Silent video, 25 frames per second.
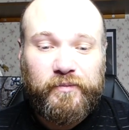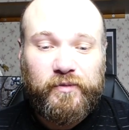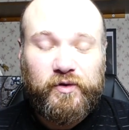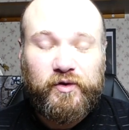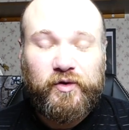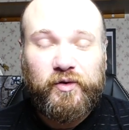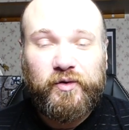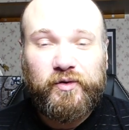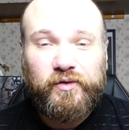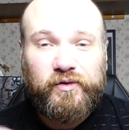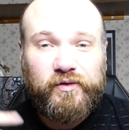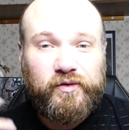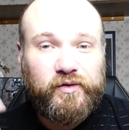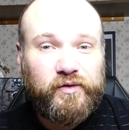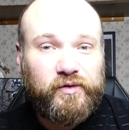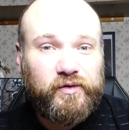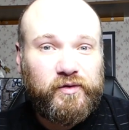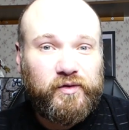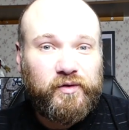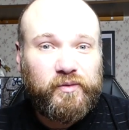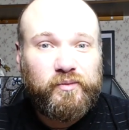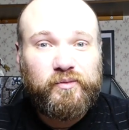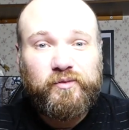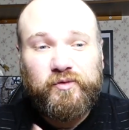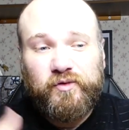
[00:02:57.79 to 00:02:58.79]
de,
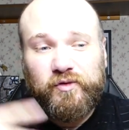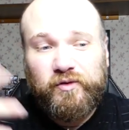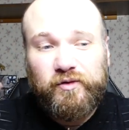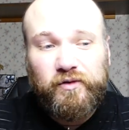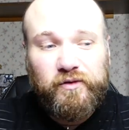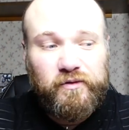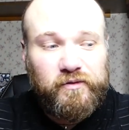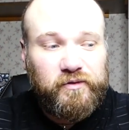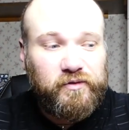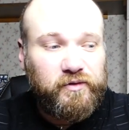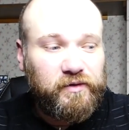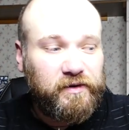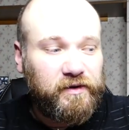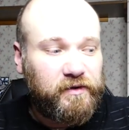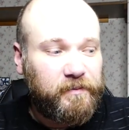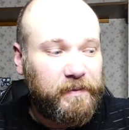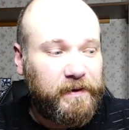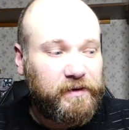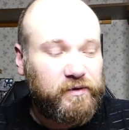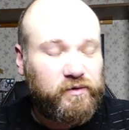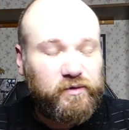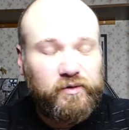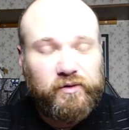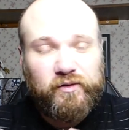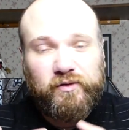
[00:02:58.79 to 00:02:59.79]
de, move, une
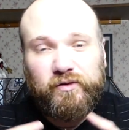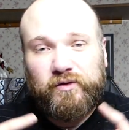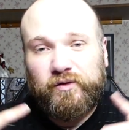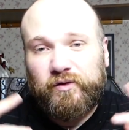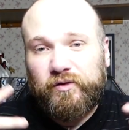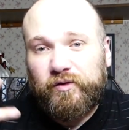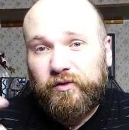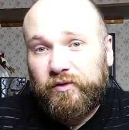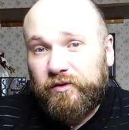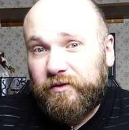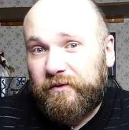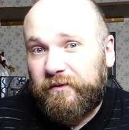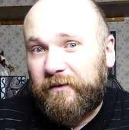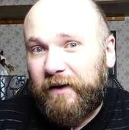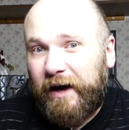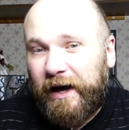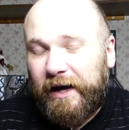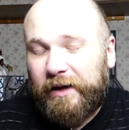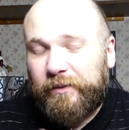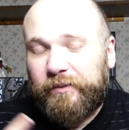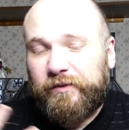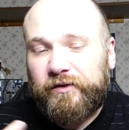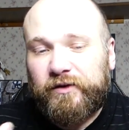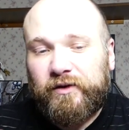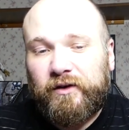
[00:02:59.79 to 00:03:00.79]
espèce de, de good
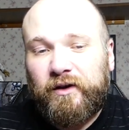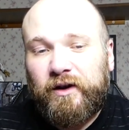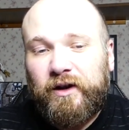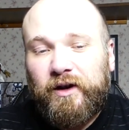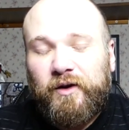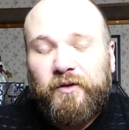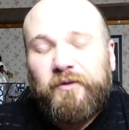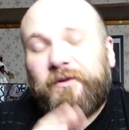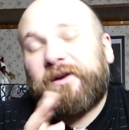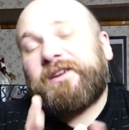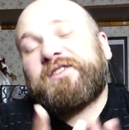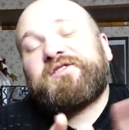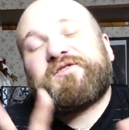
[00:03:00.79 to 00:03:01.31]
vibes. Ouais,